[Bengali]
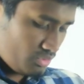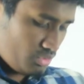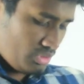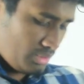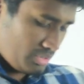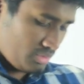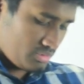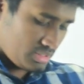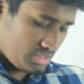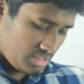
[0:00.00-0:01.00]
দুই নম্বরে
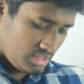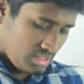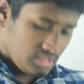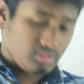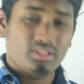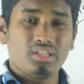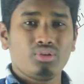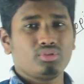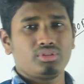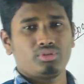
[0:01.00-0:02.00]
হচ্ছে গিয়ে
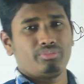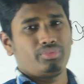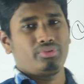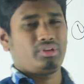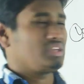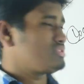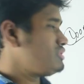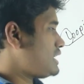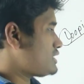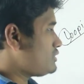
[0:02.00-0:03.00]
ধীরগতি সম্পন্ন
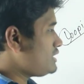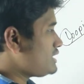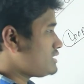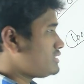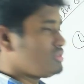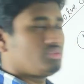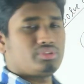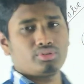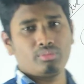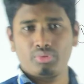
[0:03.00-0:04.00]
অ্যাকচুয়ালি আসলেই এটা
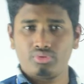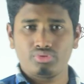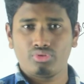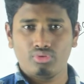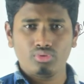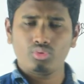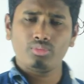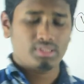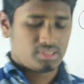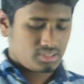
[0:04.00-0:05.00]
ধীরগতি সম্পন্ন চলন খুব
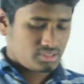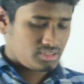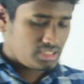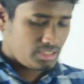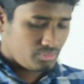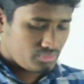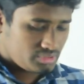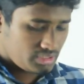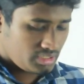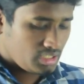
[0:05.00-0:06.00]
আস্তে আস্তে যায় এবং
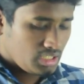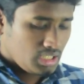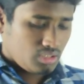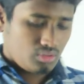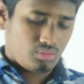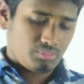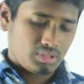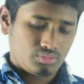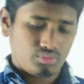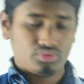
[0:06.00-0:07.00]
হচ্ছে গিয়ে লম্বা
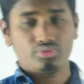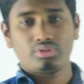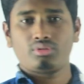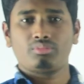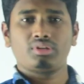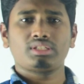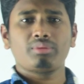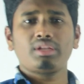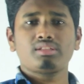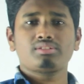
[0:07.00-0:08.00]
দূরত্ব অতিক্রম করে তার
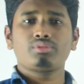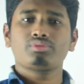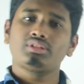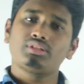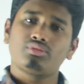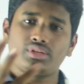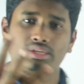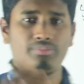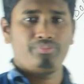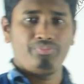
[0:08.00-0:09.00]
মানে অ্যান্সার হচ্ছে তিনোটাই
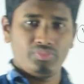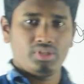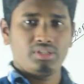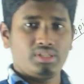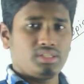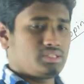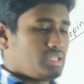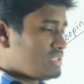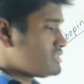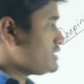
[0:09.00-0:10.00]
ঠিক আছে
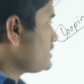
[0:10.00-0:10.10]
এর চেয়ে